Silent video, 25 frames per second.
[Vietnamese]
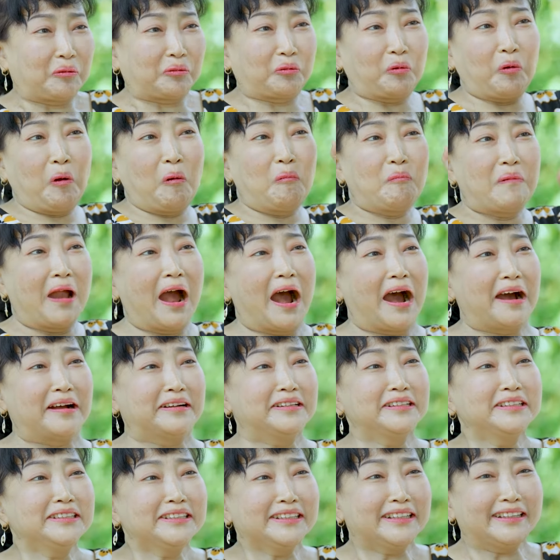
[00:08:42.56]
tôi không ngờ
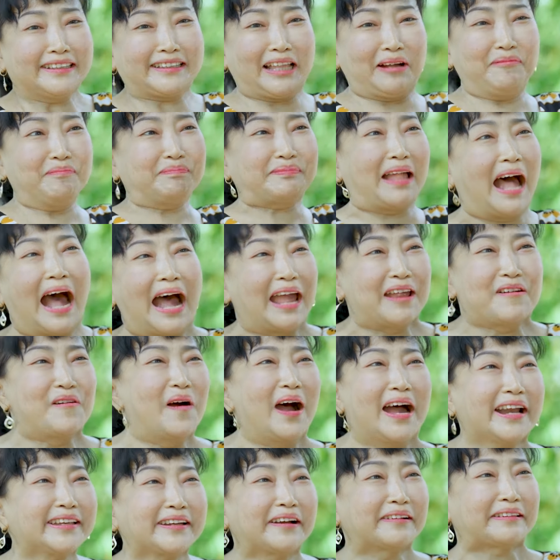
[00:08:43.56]
tắm tài
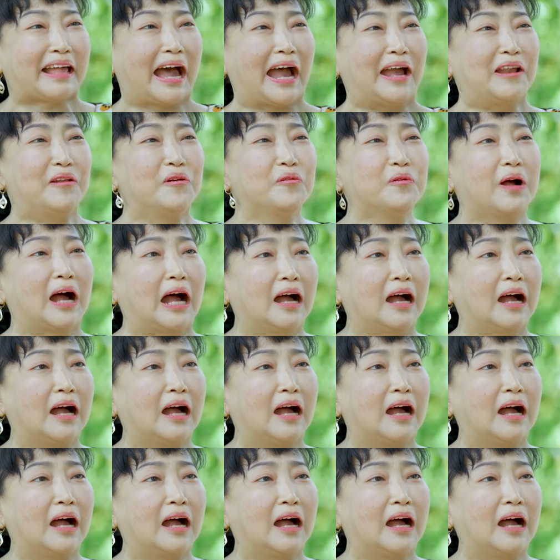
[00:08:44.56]
quá trời tài luôn